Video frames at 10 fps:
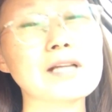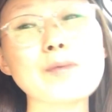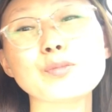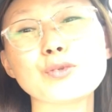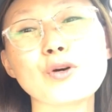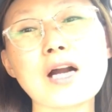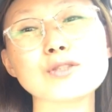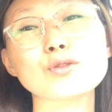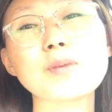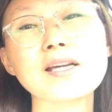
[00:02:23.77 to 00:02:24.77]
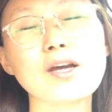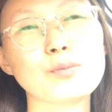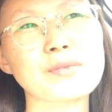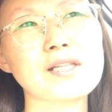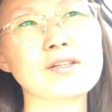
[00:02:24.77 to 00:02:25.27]
앞으로 갈 수밖에
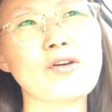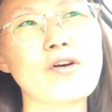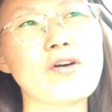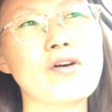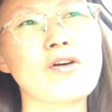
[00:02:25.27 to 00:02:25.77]
없다는 거